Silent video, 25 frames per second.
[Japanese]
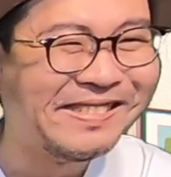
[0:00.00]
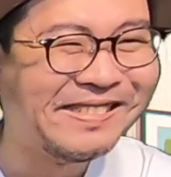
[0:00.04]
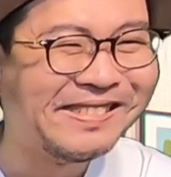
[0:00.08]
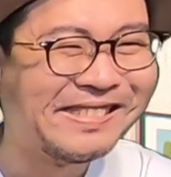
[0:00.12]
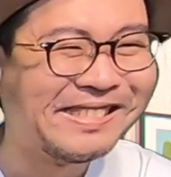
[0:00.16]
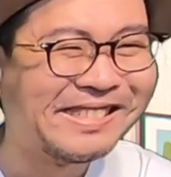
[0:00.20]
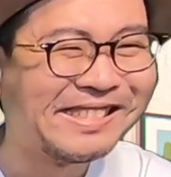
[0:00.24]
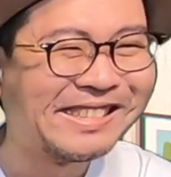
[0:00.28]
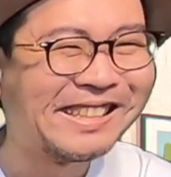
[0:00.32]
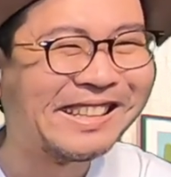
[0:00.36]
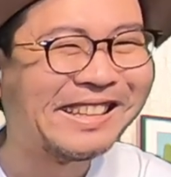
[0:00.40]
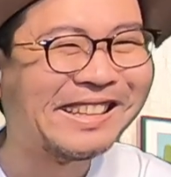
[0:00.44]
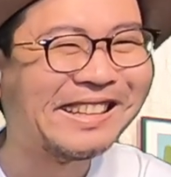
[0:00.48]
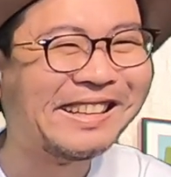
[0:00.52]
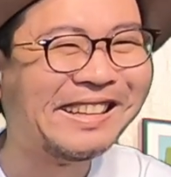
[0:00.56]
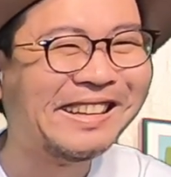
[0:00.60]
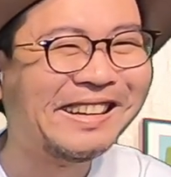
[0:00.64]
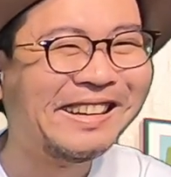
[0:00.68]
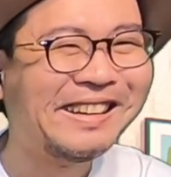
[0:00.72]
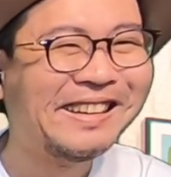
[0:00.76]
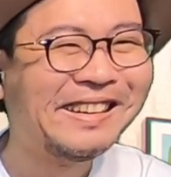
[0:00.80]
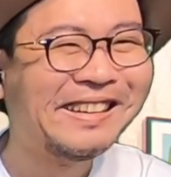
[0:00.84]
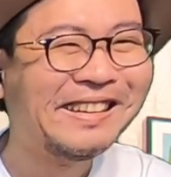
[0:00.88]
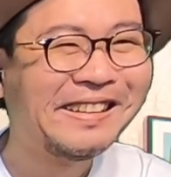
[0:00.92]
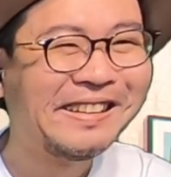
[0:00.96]
るさいな。
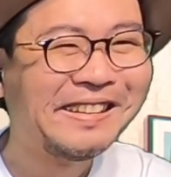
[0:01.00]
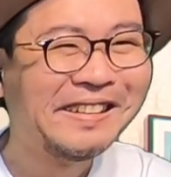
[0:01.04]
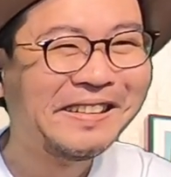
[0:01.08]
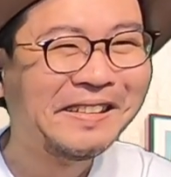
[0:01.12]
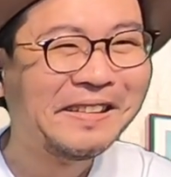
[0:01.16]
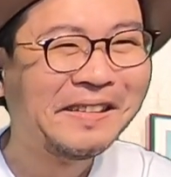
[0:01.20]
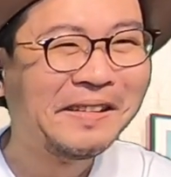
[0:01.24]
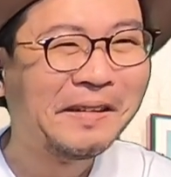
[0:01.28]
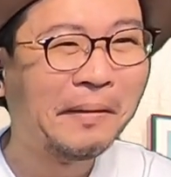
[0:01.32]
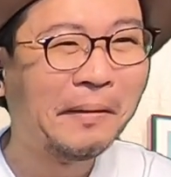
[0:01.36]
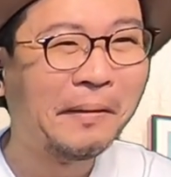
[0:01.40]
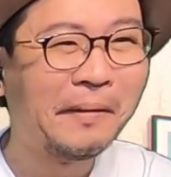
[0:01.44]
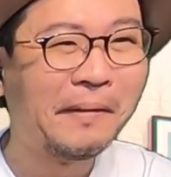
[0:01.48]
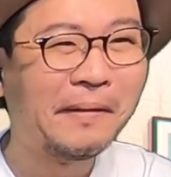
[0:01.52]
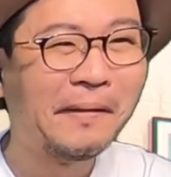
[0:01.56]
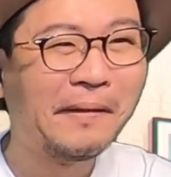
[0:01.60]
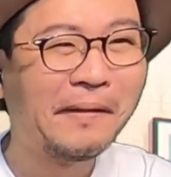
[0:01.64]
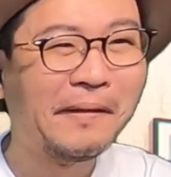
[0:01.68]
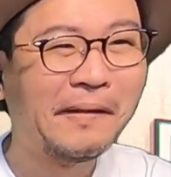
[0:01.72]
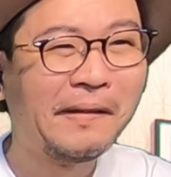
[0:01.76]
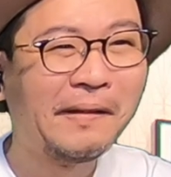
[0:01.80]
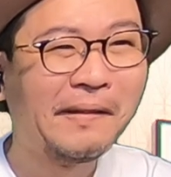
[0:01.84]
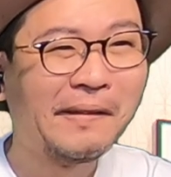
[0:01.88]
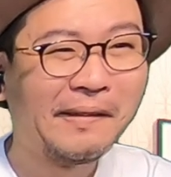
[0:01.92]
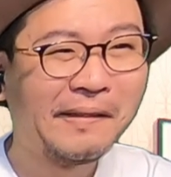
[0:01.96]
お、
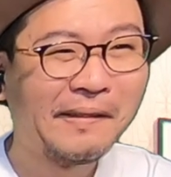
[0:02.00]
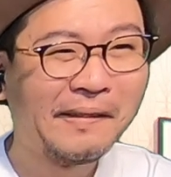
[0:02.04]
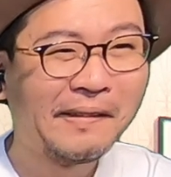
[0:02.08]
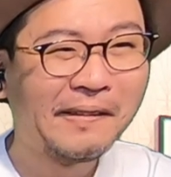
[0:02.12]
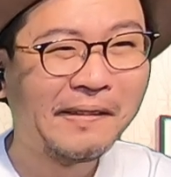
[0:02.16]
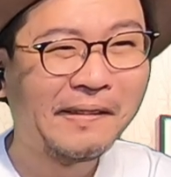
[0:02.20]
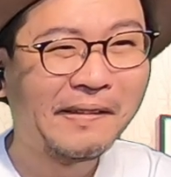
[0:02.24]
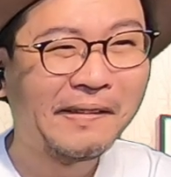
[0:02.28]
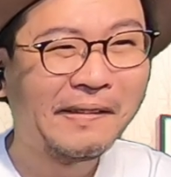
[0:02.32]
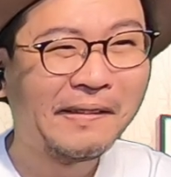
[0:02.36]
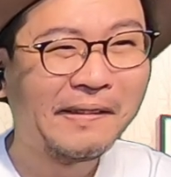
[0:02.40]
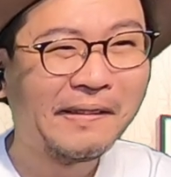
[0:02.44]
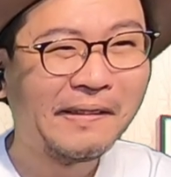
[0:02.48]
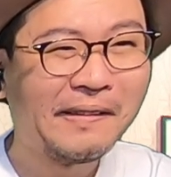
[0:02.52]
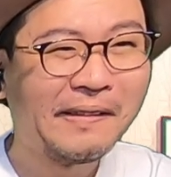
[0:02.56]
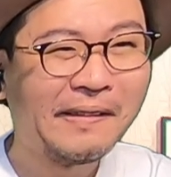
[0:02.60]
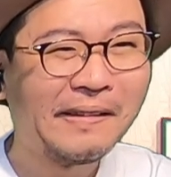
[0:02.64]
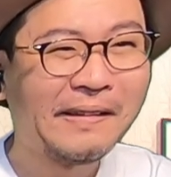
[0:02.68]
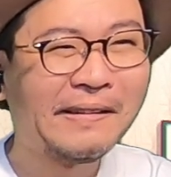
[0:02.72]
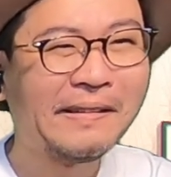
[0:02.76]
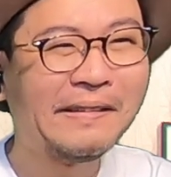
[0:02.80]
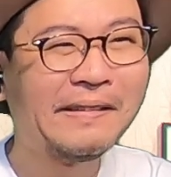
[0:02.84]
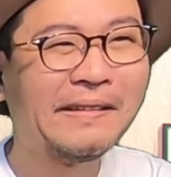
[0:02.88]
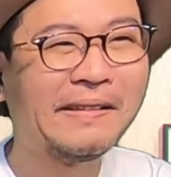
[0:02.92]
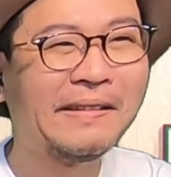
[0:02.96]

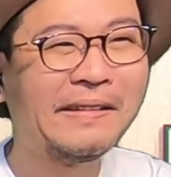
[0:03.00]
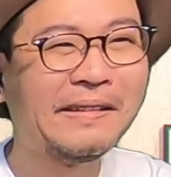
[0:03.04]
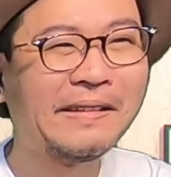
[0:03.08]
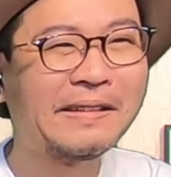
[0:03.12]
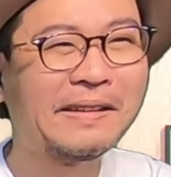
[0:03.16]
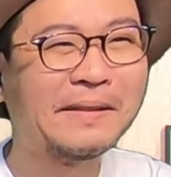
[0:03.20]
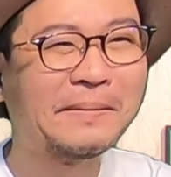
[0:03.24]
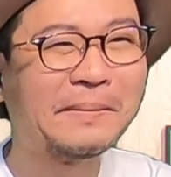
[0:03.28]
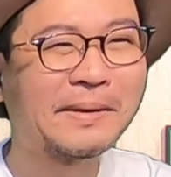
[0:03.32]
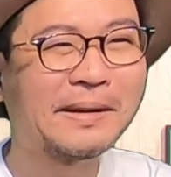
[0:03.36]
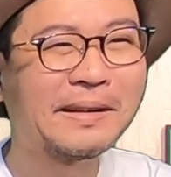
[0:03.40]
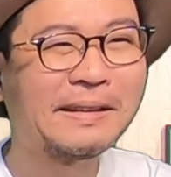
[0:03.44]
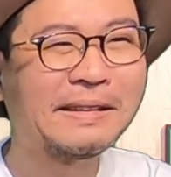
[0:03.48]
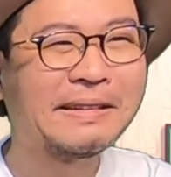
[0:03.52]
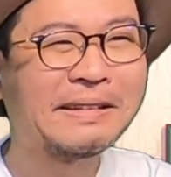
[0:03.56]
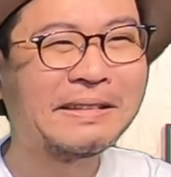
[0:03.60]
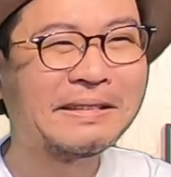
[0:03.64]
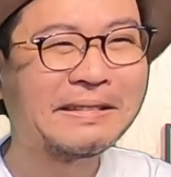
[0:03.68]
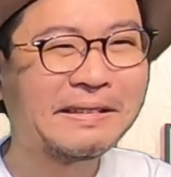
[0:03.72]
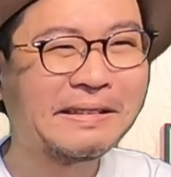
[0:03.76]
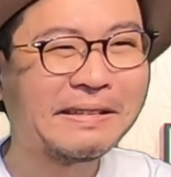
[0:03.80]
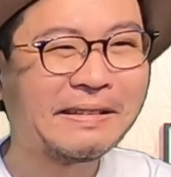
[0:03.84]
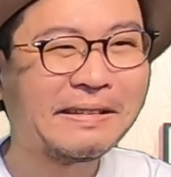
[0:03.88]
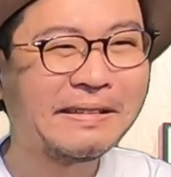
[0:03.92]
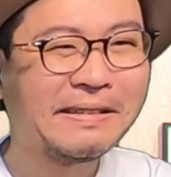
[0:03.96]
ああ、アーニャも帰ってき
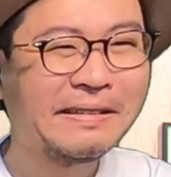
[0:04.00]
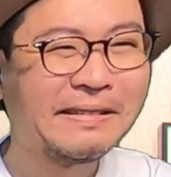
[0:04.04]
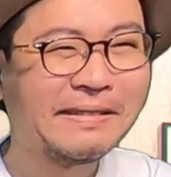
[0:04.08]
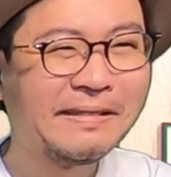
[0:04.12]
て。